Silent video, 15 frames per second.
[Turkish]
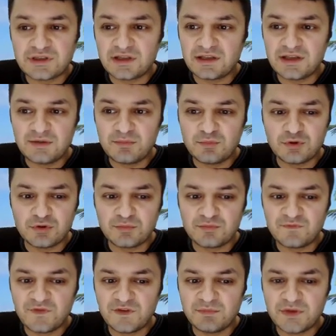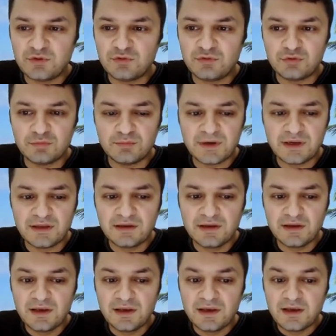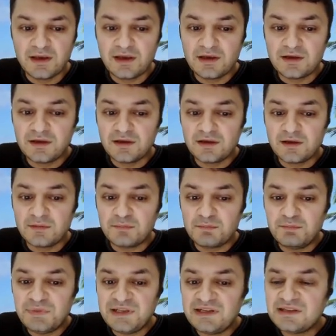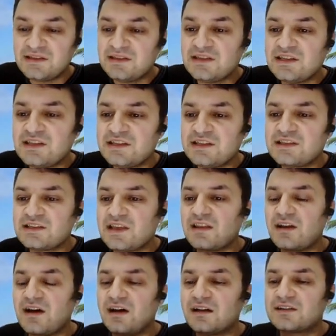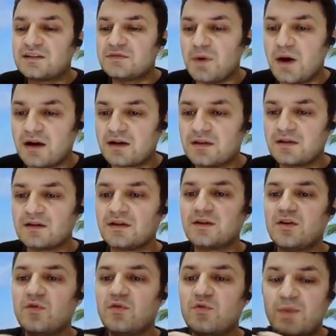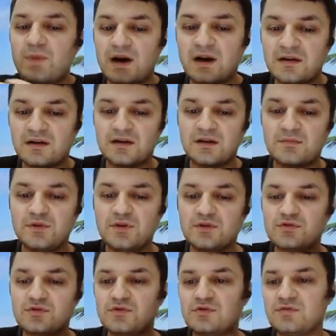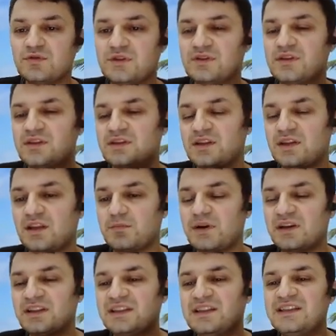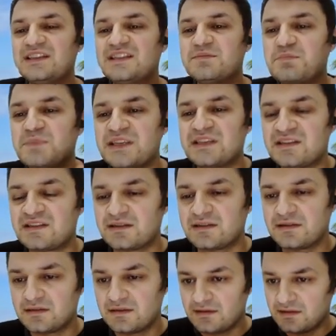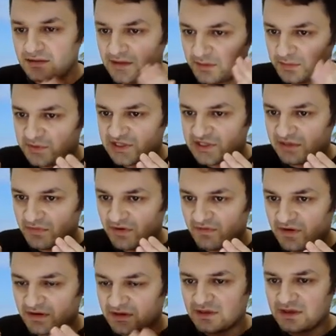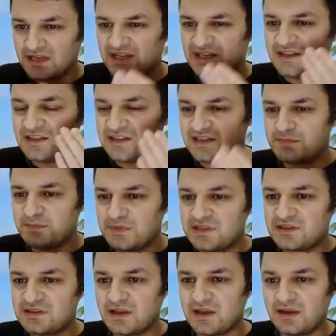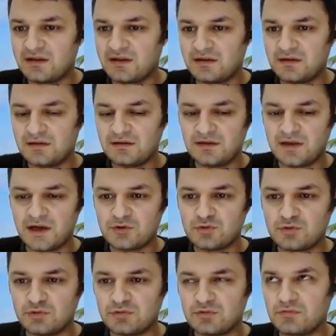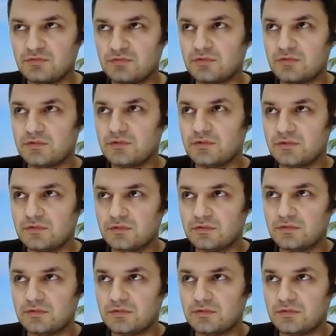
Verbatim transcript: zannetmiyorum. Filmde duydum ben. Birisini işten atmak, kovmak. Biliyorsunuz işini işten atmak dismiss diye bir kelime var. dismiss ile daha çok ıı,